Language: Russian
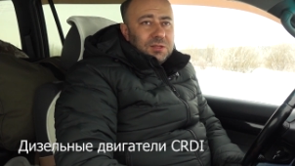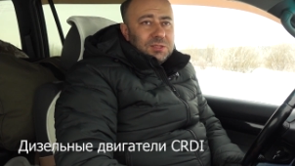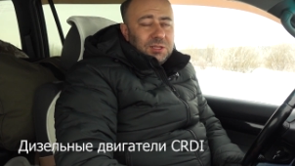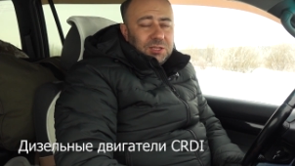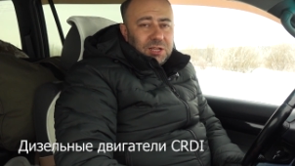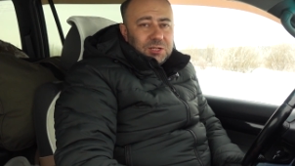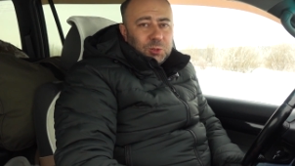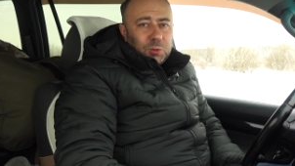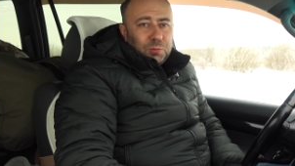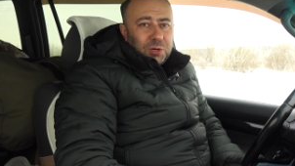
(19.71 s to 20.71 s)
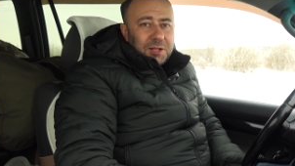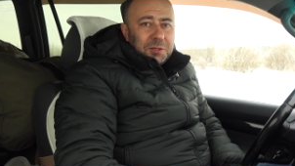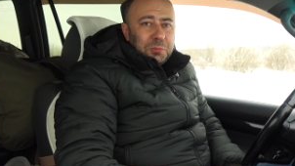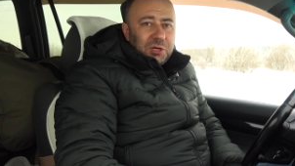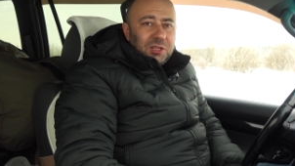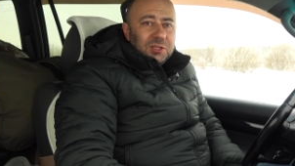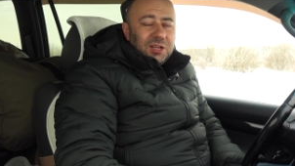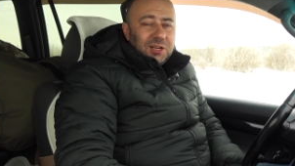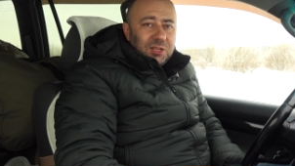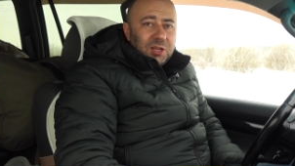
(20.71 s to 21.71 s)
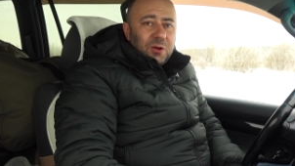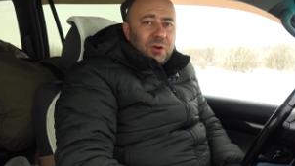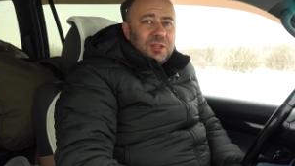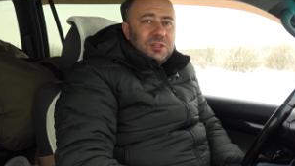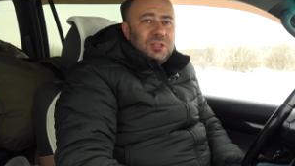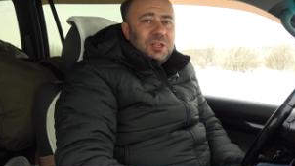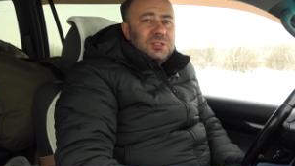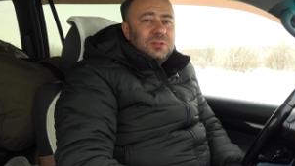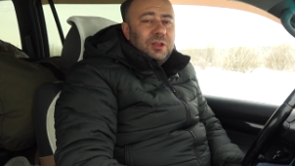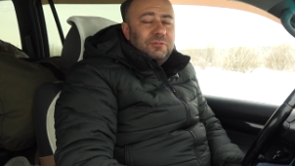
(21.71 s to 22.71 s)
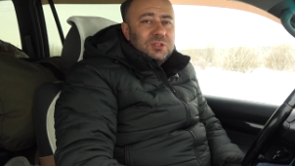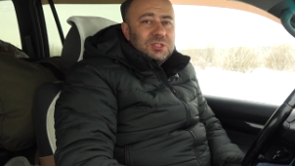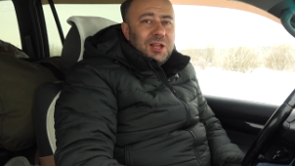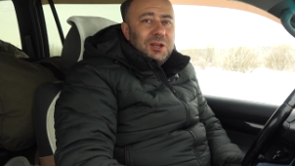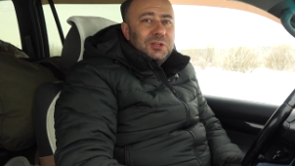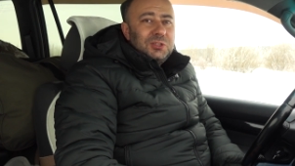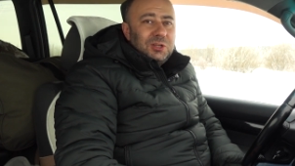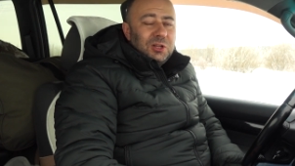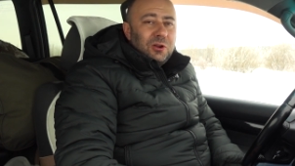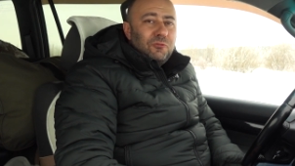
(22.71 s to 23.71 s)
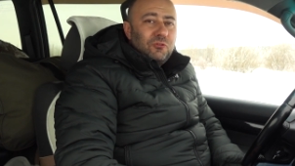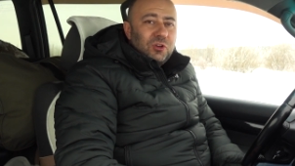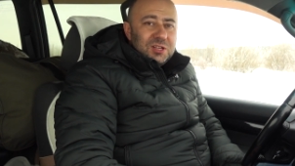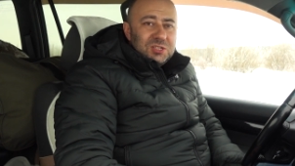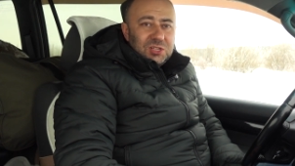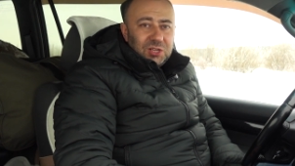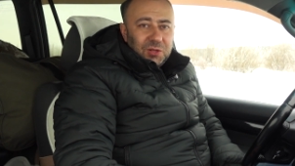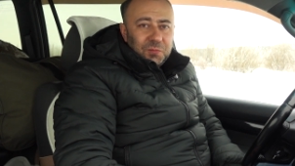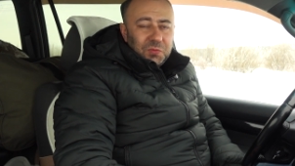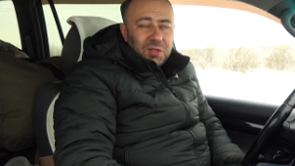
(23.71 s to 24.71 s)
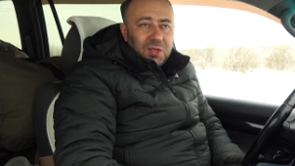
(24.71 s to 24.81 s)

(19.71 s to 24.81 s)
Среди нашего брата принято критиковать действия официальных дилеров в России.